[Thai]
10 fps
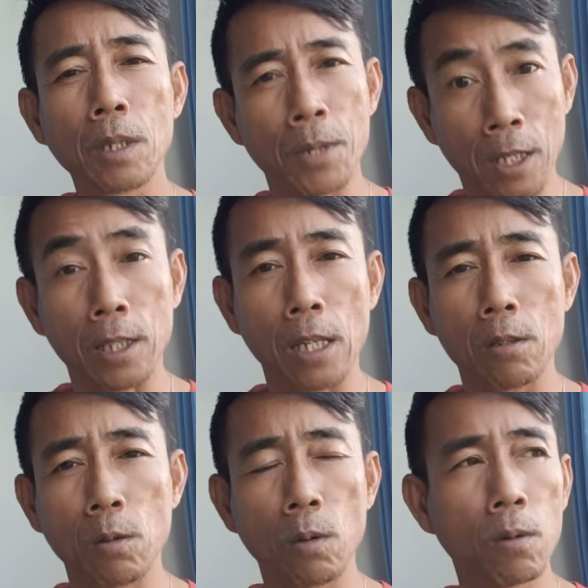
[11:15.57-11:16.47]
มันยังติด
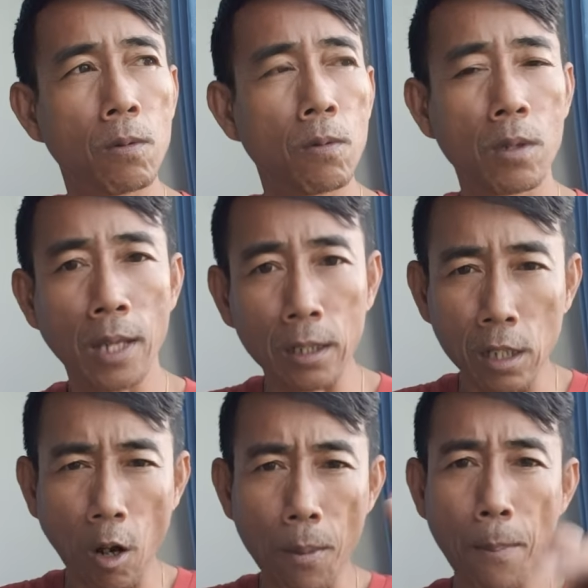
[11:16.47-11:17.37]
อยู่ นั่นคื
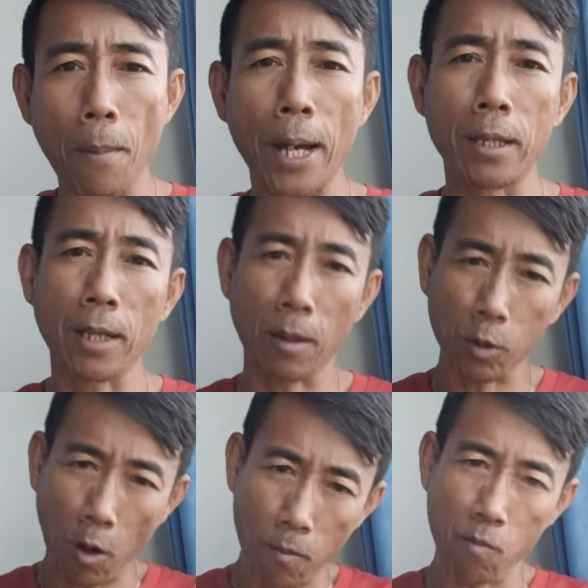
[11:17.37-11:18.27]
อเขาไม่ประมาทในทาง
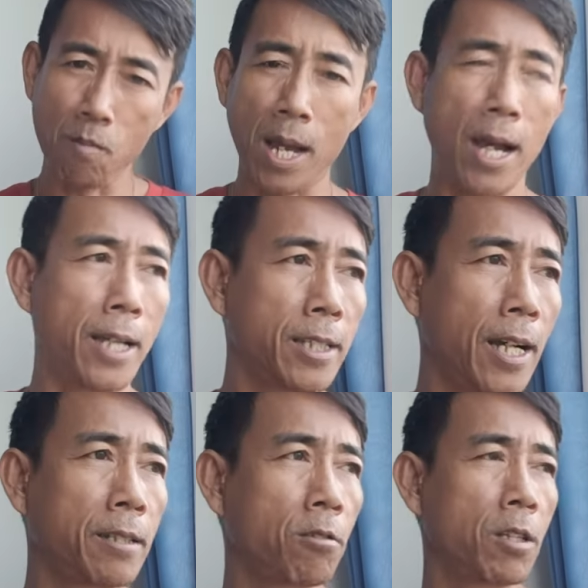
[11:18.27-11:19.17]
ต้อง มาหาอาจา
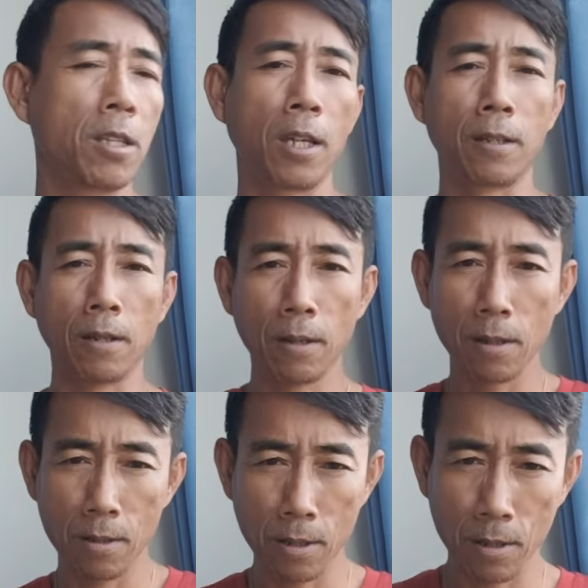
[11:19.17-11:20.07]
รย์ตนเอง
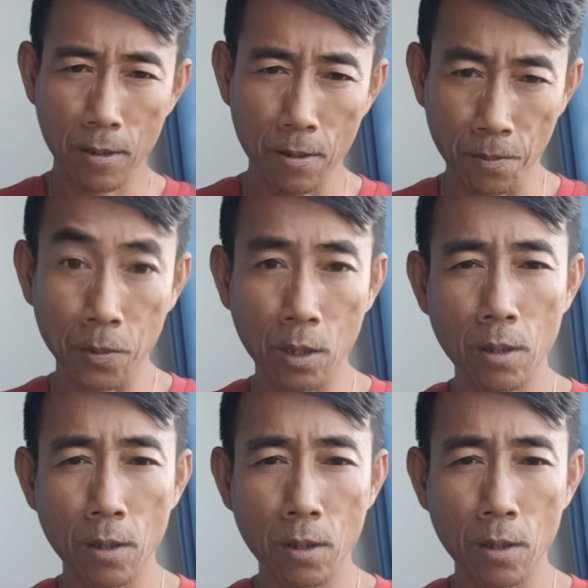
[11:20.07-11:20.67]
อืม